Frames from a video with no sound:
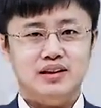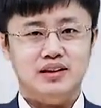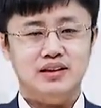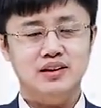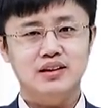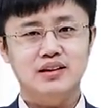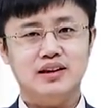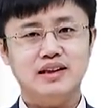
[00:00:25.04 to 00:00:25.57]

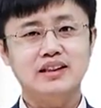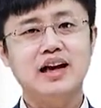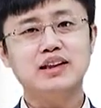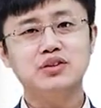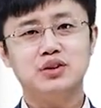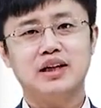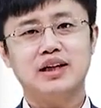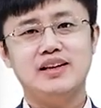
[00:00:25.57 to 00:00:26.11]
呃，给大
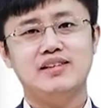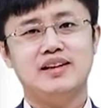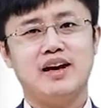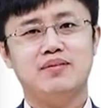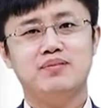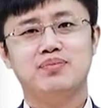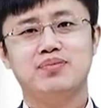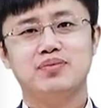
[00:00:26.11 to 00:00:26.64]
家举个例子
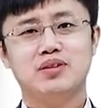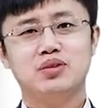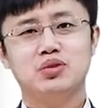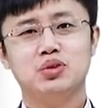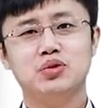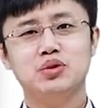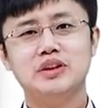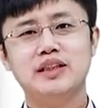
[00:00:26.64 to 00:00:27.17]
啊，
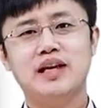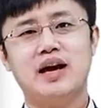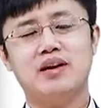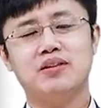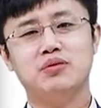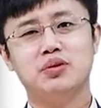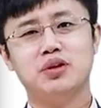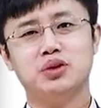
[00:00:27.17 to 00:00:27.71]
说最近
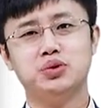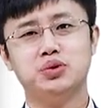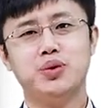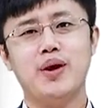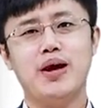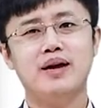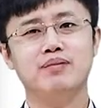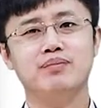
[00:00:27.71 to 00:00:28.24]
啊，我有个学
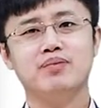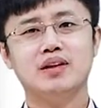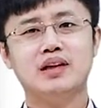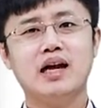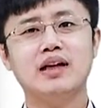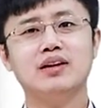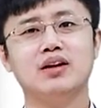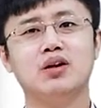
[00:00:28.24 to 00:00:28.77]
员
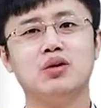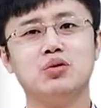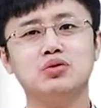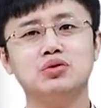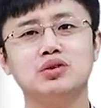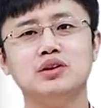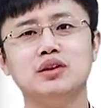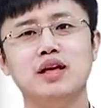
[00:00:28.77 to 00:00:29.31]
看到了
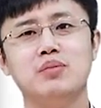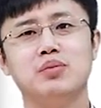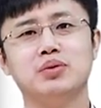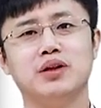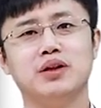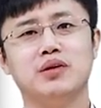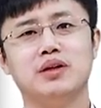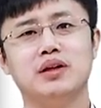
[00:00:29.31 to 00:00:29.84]
公司内部
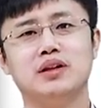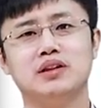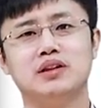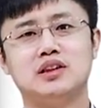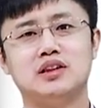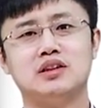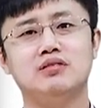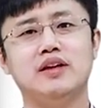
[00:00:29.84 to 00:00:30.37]
呢有一个
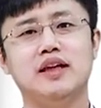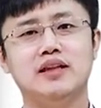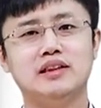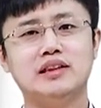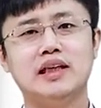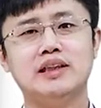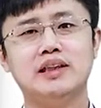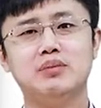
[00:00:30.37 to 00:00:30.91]
职位，
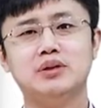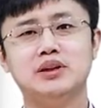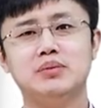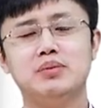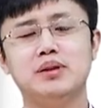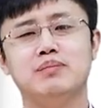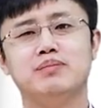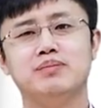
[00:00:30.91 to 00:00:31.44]
正在内部竞
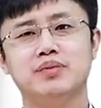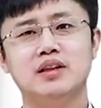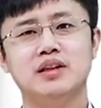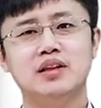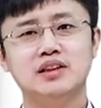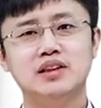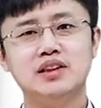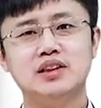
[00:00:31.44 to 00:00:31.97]
聘，
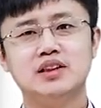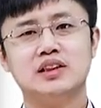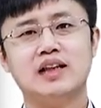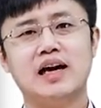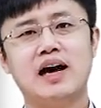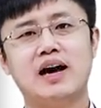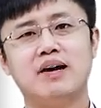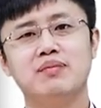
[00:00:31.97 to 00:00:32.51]
这使得
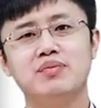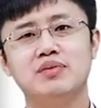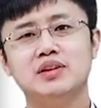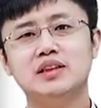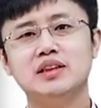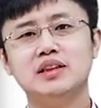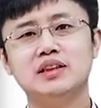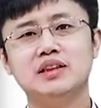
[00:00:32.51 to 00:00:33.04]
他啊
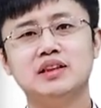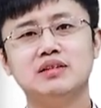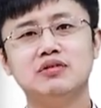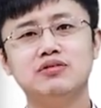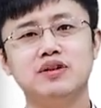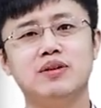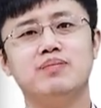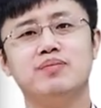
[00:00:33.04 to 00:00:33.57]
既
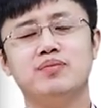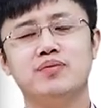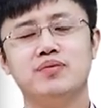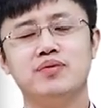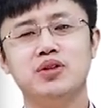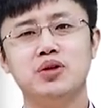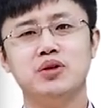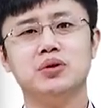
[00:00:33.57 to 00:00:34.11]
兴奋
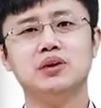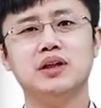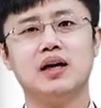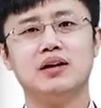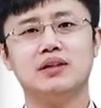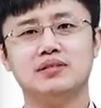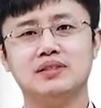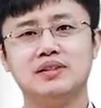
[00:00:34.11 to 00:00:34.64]
又有
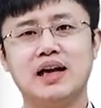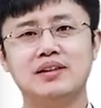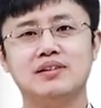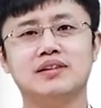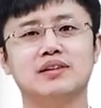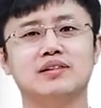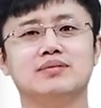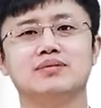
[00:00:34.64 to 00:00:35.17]
点忐
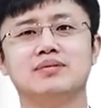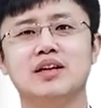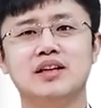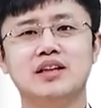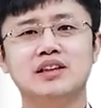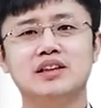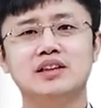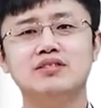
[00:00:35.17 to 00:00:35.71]
忑。
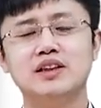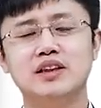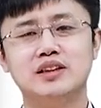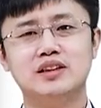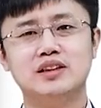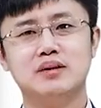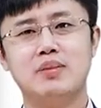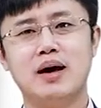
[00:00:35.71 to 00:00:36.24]
兴奋的
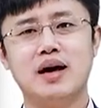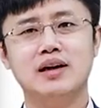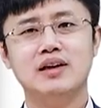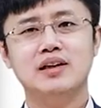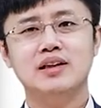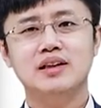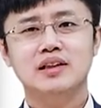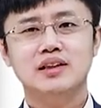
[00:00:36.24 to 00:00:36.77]
是什么？
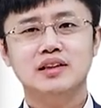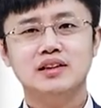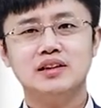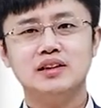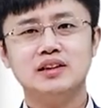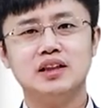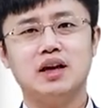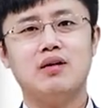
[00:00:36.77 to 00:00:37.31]
这
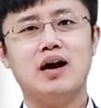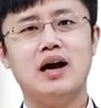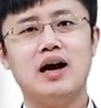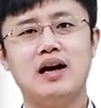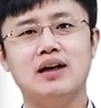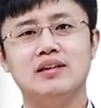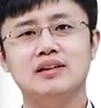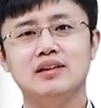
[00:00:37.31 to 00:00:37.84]
是小王
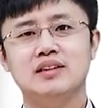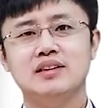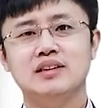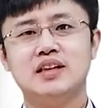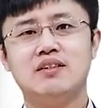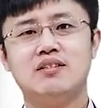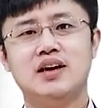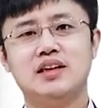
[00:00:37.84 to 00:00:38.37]
啊
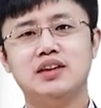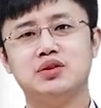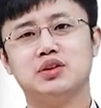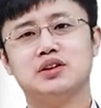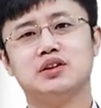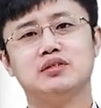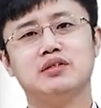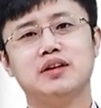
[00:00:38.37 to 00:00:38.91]
向往已久
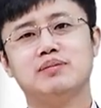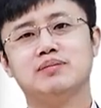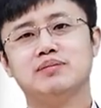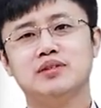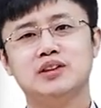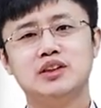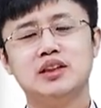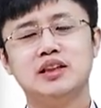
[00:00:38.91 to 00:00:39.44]
的职位。
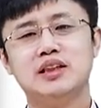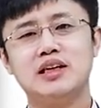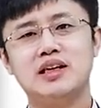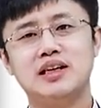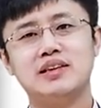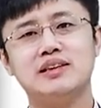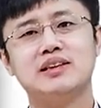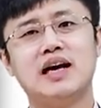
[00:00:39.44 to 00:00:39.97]
是一个
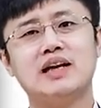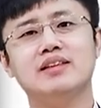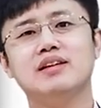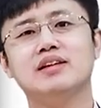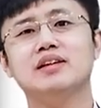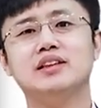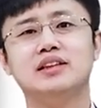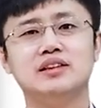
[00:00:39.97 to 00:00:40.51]
很难
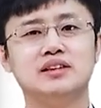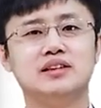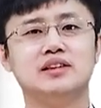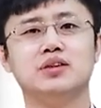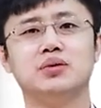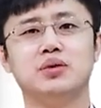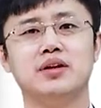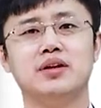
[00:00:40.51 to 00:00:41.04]
得的晋升
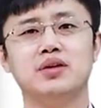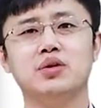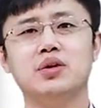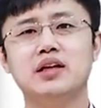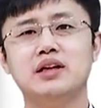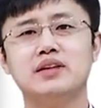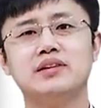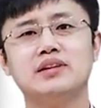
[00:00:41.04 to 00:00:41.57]
机会，有
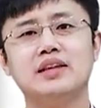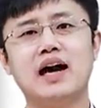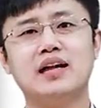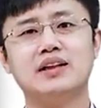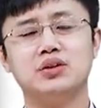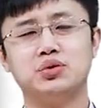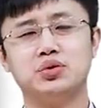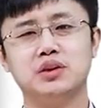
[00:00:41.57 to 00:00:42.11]
很大
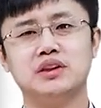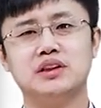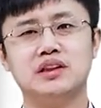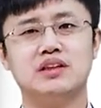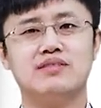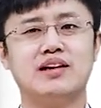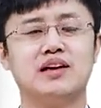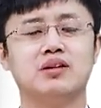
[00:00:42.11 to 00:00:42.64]
的学习
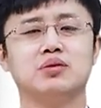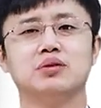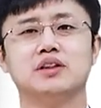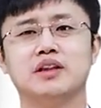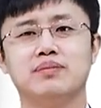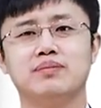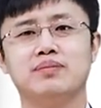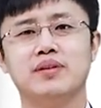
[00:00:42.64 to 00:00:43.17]
和发展空
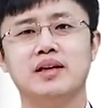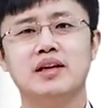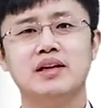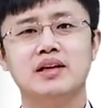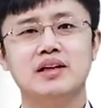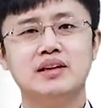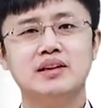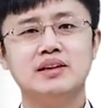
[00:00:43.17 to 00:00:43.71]
间。
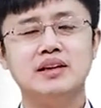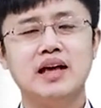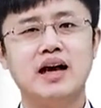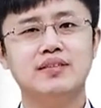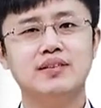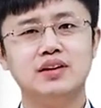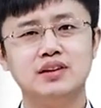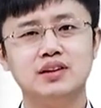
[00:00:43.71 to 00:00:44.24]

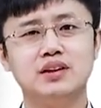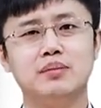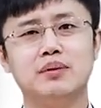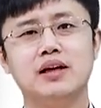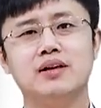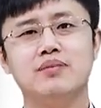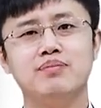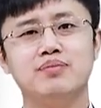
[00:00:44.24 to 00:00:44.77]
忐忑的是什么
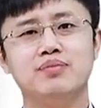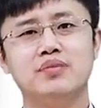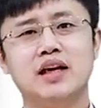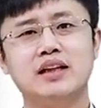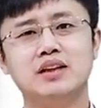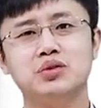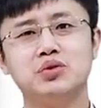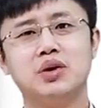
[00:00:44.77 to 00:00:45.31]
呢？
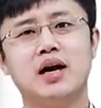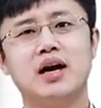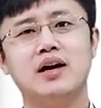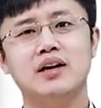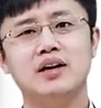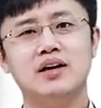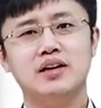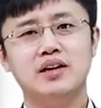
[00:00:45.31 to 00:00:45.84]
他听说
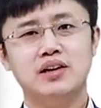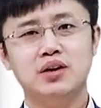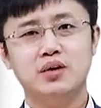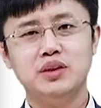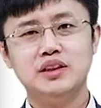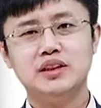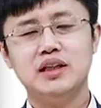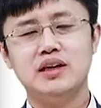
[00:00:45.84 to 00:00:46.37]
啊，有
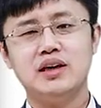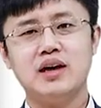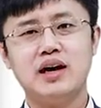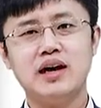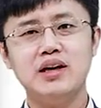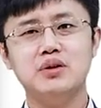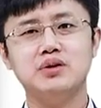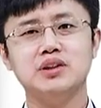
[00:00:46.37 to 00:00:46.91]
一些
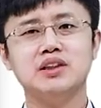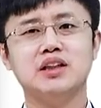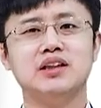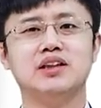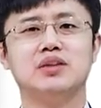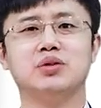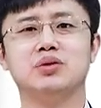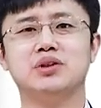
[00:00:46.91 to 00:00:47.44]
很有竞争
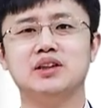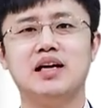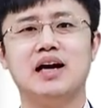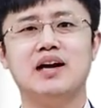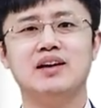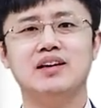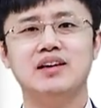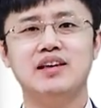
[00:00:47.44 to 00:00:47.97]
力的同事
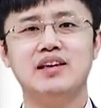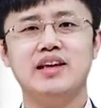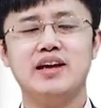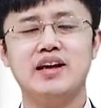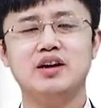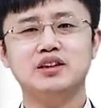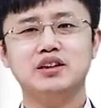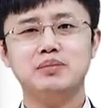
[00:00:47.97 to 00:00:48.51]
啊，也
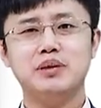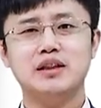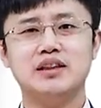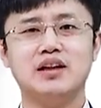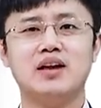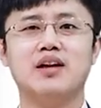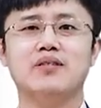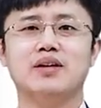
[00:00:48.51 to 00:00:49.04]
要竞聘这
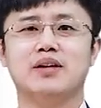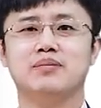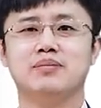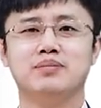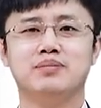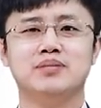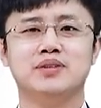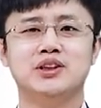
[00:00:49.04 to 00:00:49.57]
个岗位。
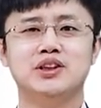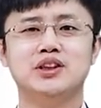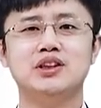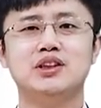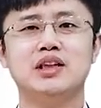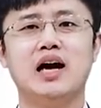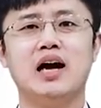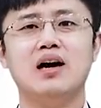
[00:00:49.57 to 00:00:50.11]
其
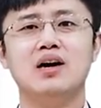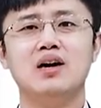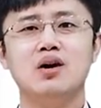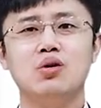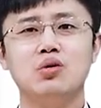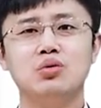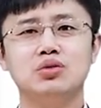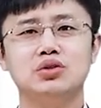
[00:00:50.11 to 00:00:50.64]
实啊，
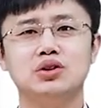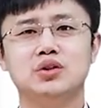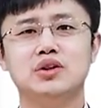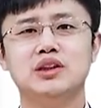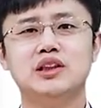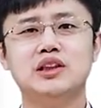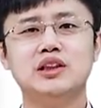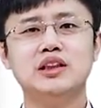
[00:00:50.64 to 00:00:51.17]
公司有
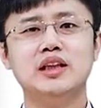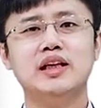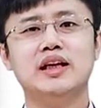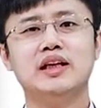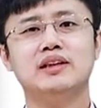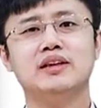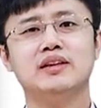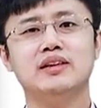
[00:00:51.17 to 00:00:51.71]
一系
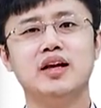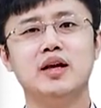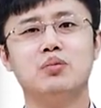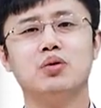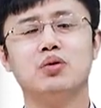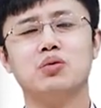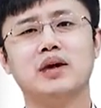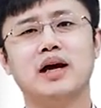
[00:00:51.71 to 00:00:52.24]
列的内
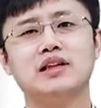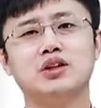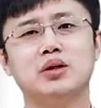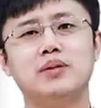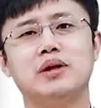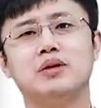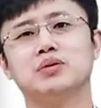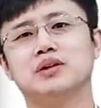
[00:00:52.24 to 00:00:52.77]
部公开招
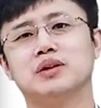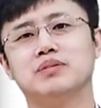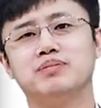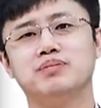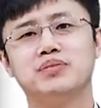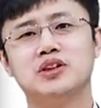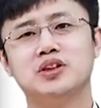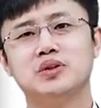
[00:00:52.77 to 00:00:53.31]
聘流程。
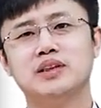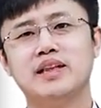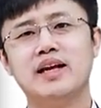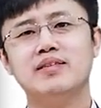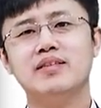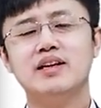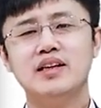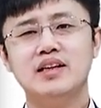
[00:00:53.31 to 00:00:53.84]
首
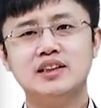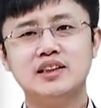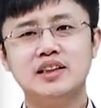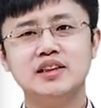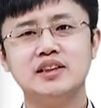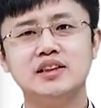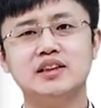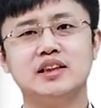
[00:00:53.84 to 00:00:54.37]
先，
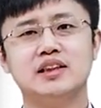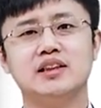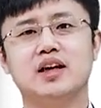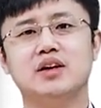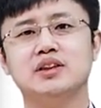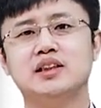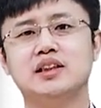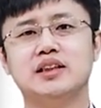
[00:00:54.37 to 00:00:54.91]
申请者
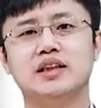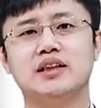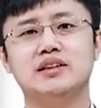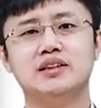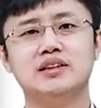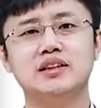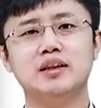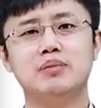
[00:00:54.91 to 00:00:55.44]
要写
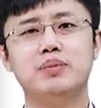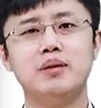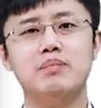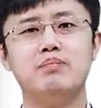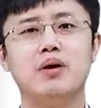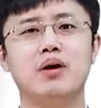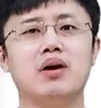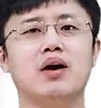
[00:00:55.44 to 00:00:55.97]
竞
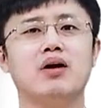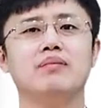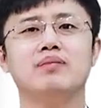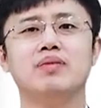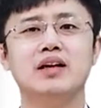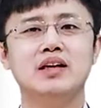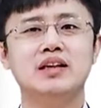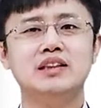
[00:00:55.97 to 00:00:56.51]
聘报告，
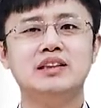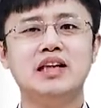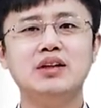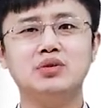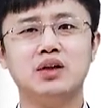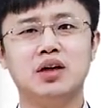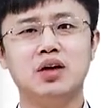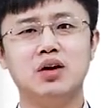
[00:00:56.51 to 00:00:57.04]
筛
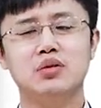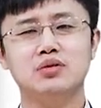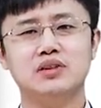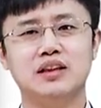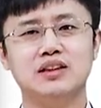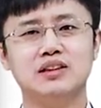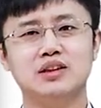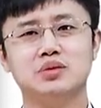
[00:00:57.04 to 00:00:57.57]
选后
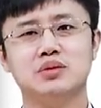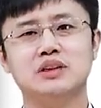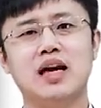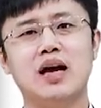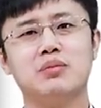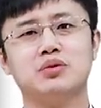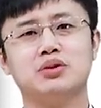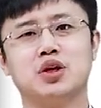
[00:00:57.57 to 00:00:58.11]
才能进入
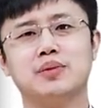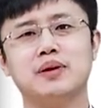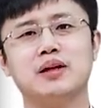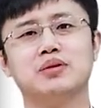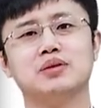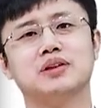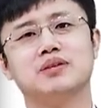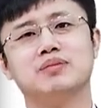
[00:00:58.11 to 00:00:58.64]
下一步招聘
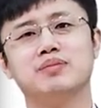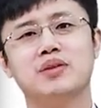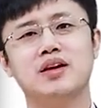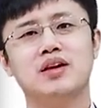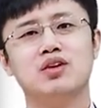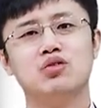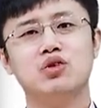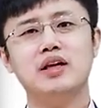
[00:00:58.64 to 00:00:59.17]
流程。
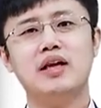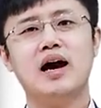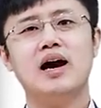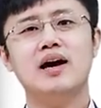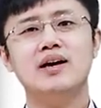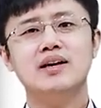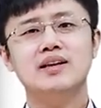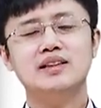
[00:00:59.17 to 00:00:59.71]
所以啊，
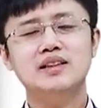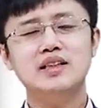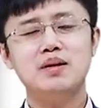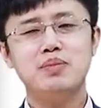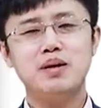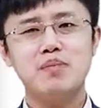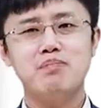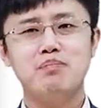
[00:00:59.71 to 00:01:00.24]

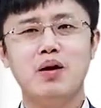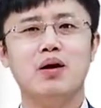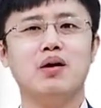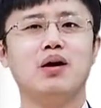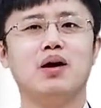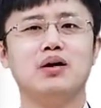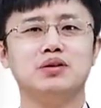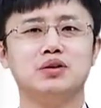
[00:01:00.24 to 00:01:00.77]
竞聘报
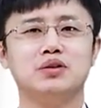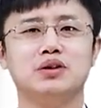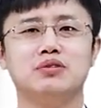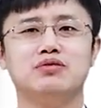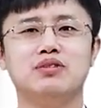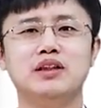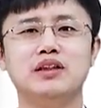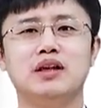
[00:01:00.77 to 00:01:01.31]
告就是
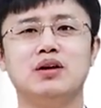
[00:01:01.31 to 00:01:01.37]
非